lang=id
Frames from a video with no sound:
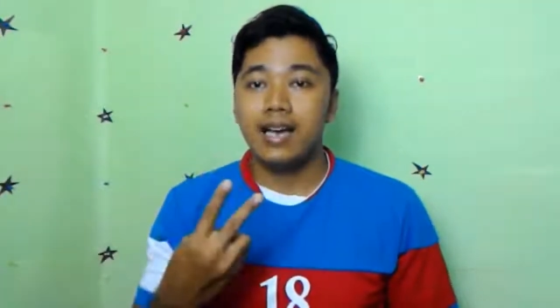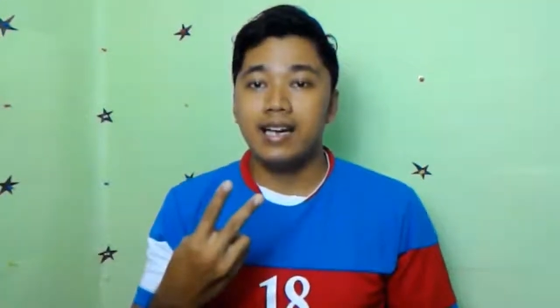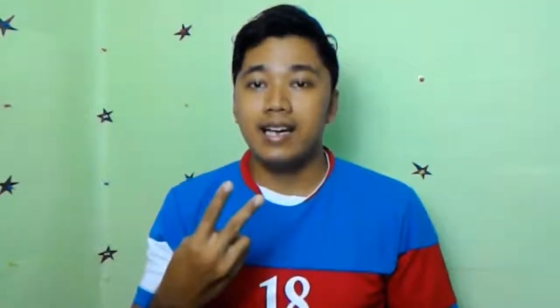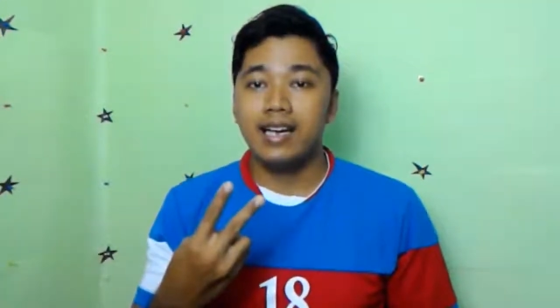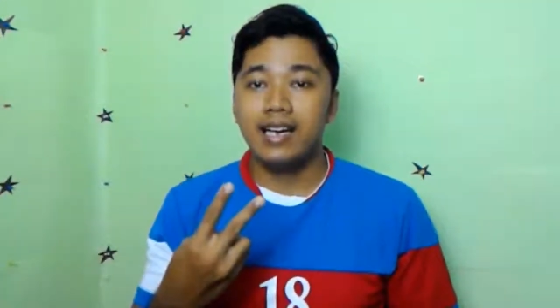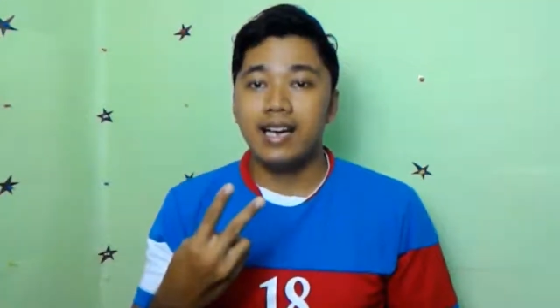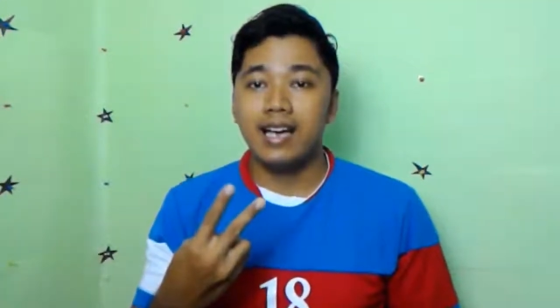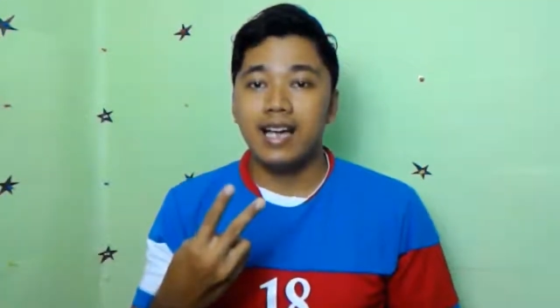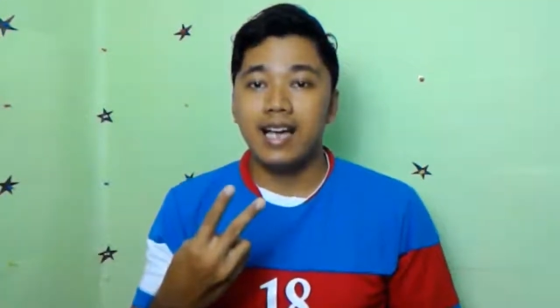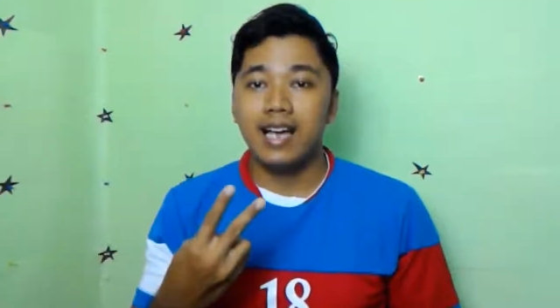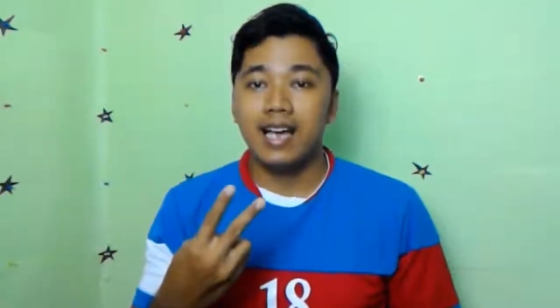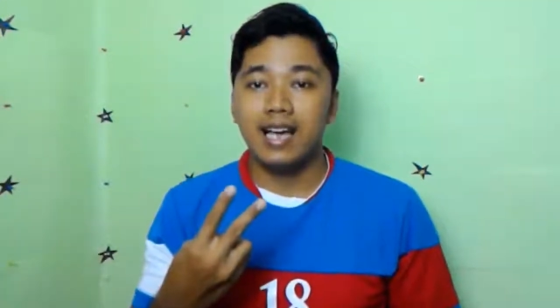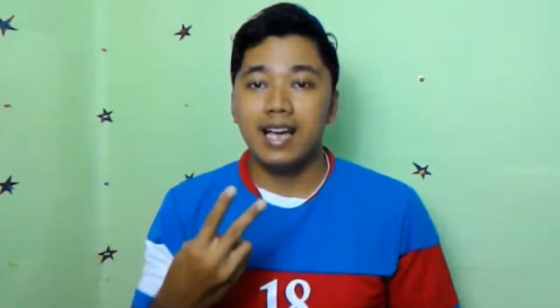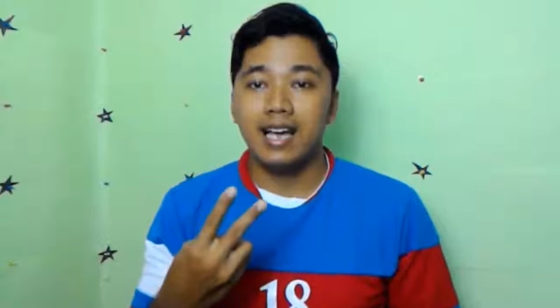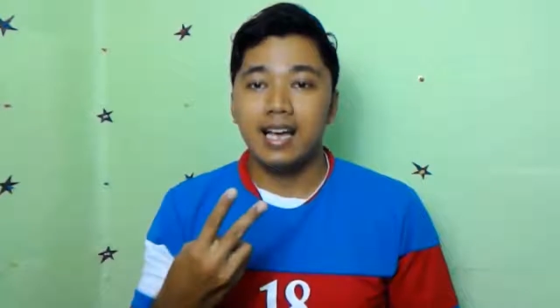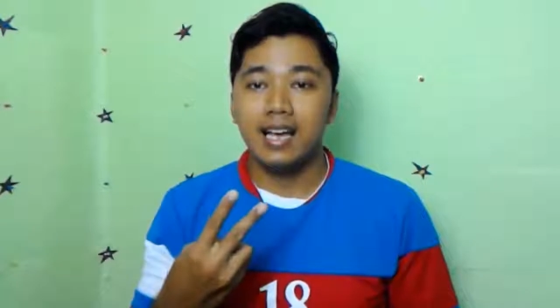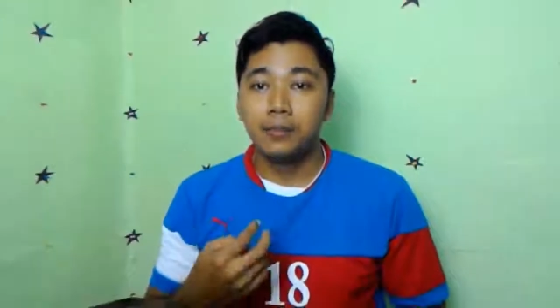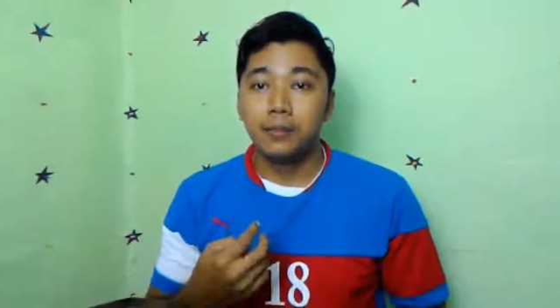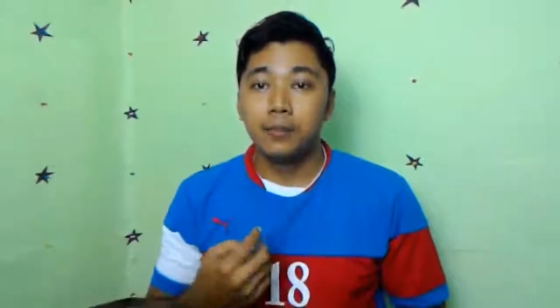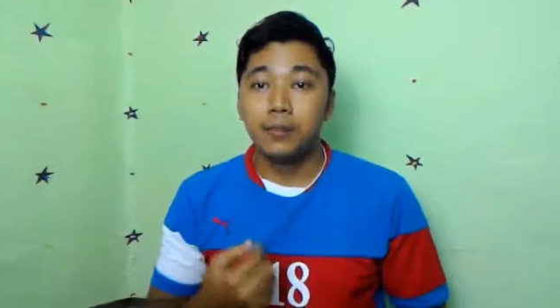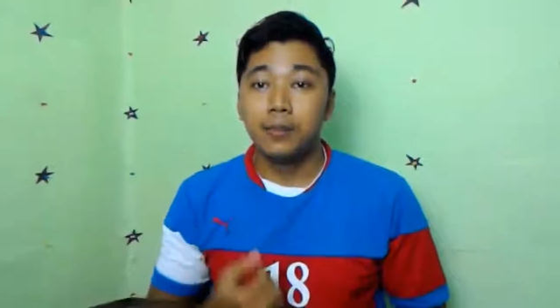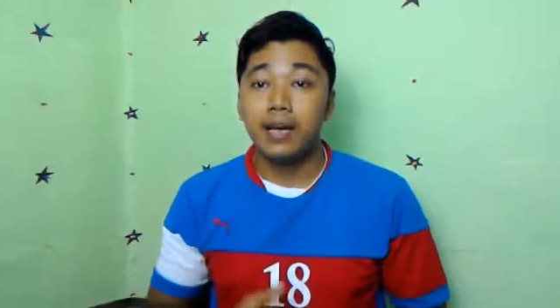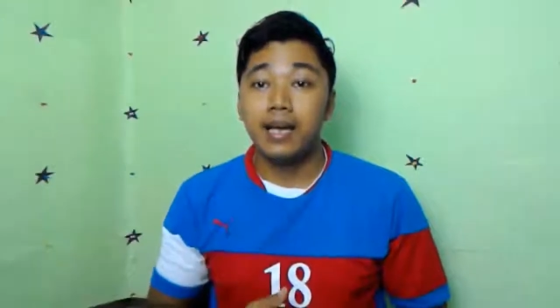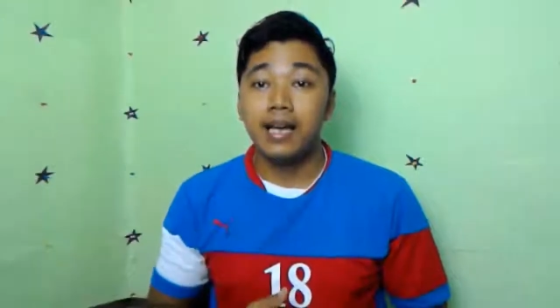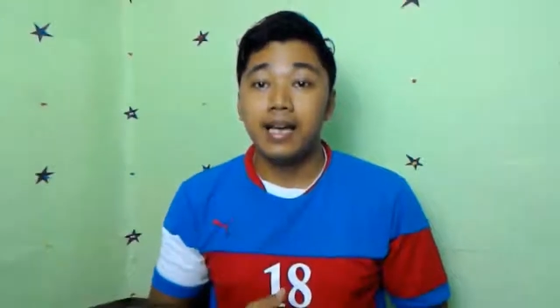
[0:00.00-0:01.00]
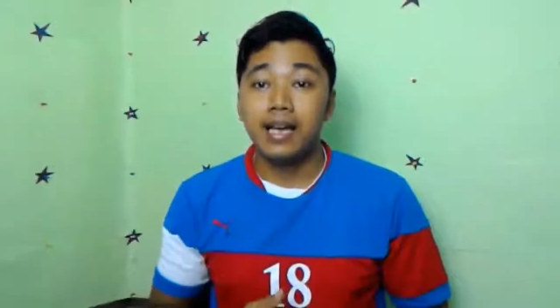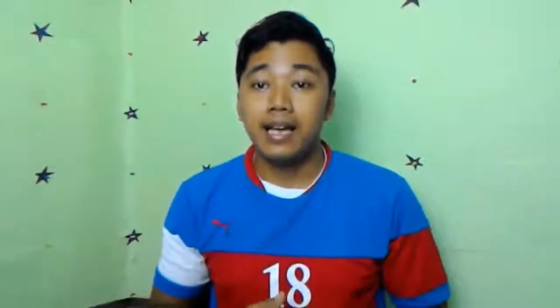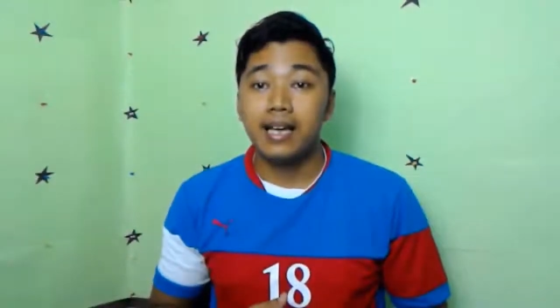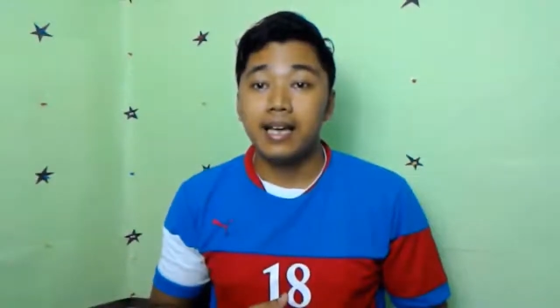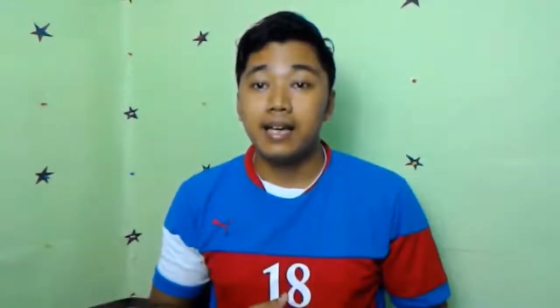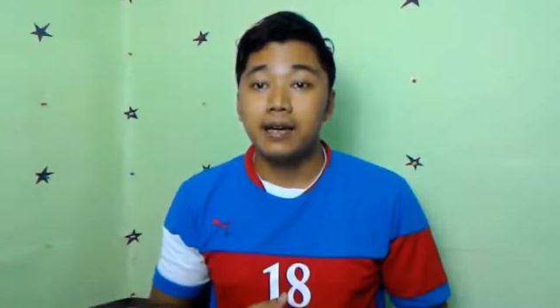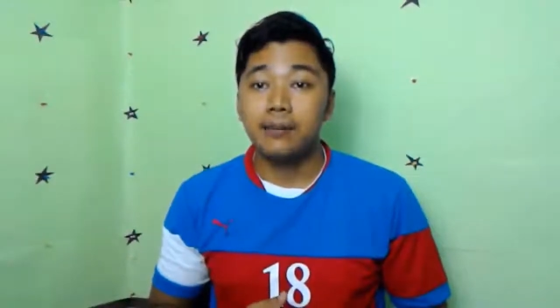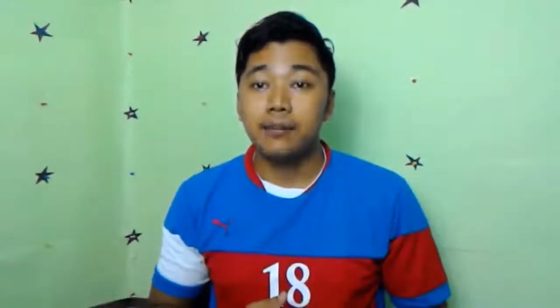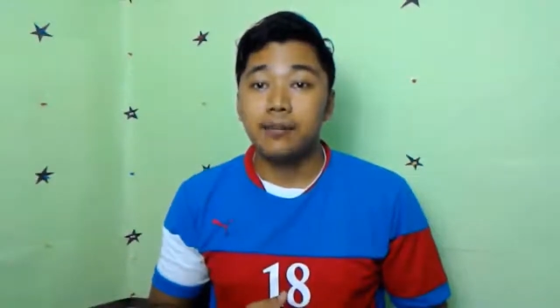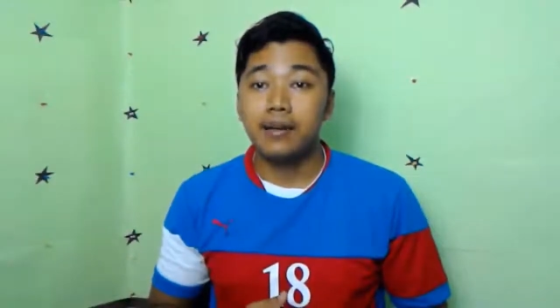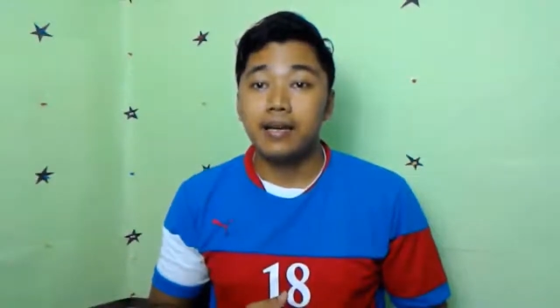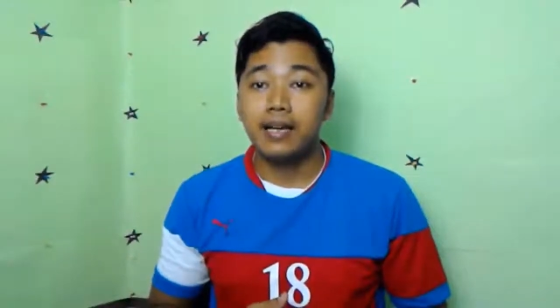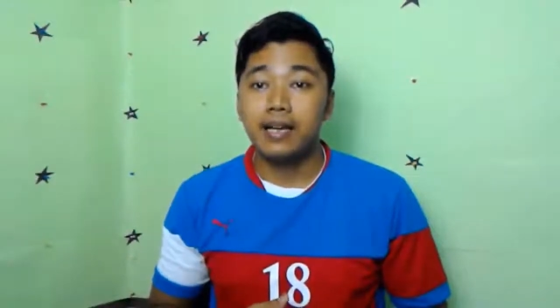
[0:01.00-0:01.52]
adalah
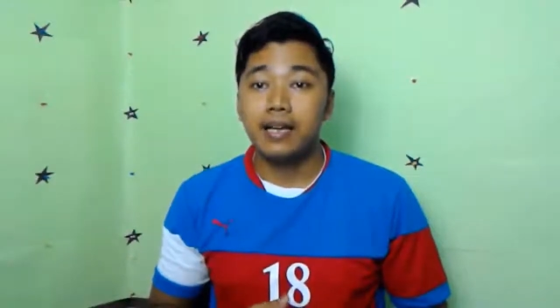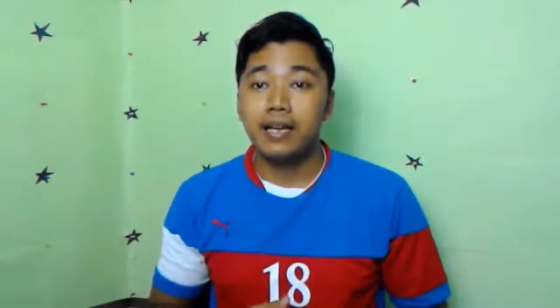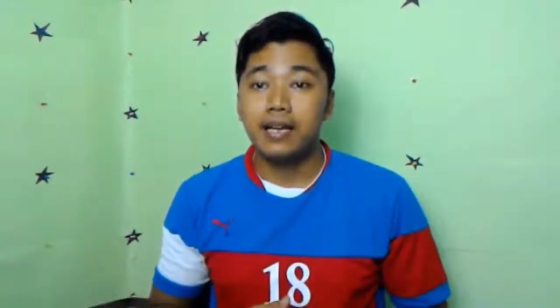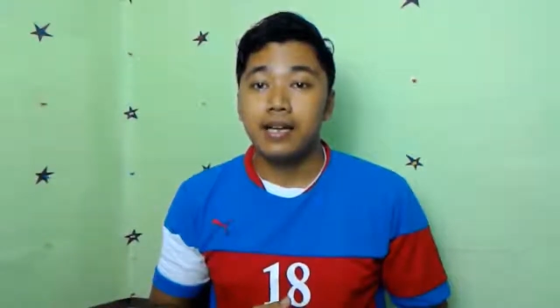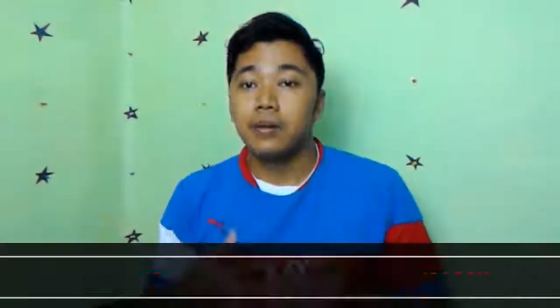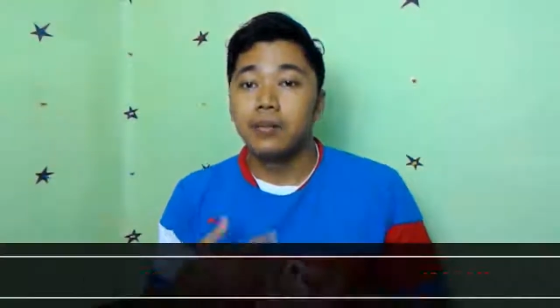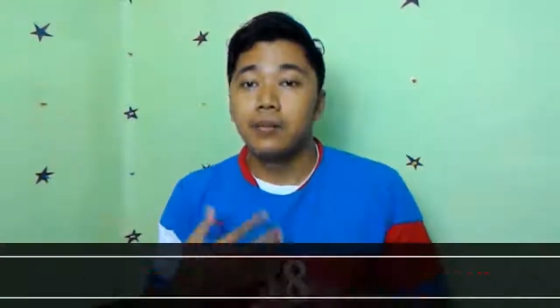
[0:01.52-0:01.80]
BRP.